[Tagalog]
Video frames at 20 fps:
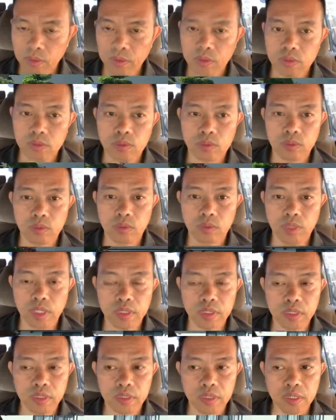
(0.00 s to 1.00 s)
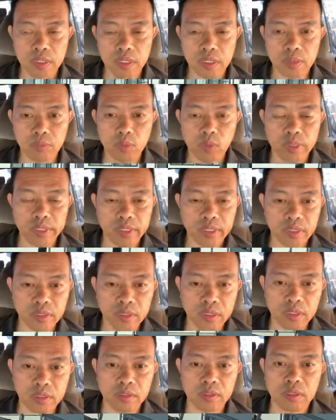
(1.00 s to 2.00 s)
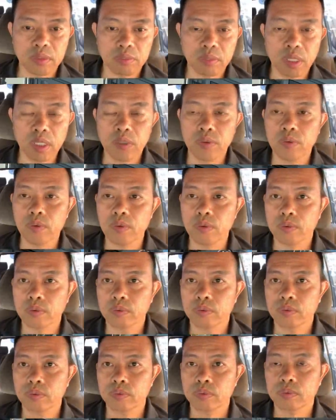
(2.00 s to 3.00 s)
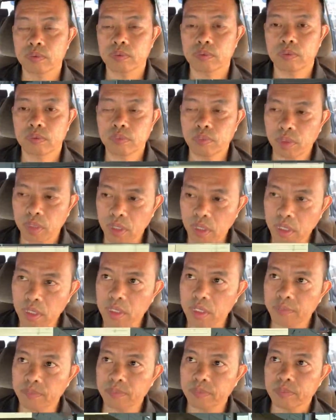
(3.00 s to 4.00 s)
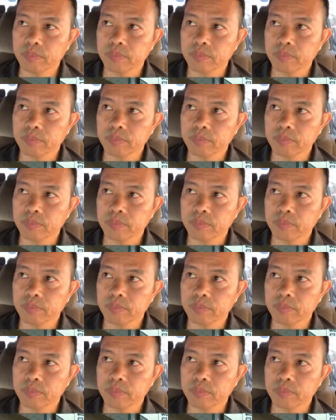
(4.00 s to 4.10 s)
So, ganyan talaga ang buhay natin. Trabaho, pangarap,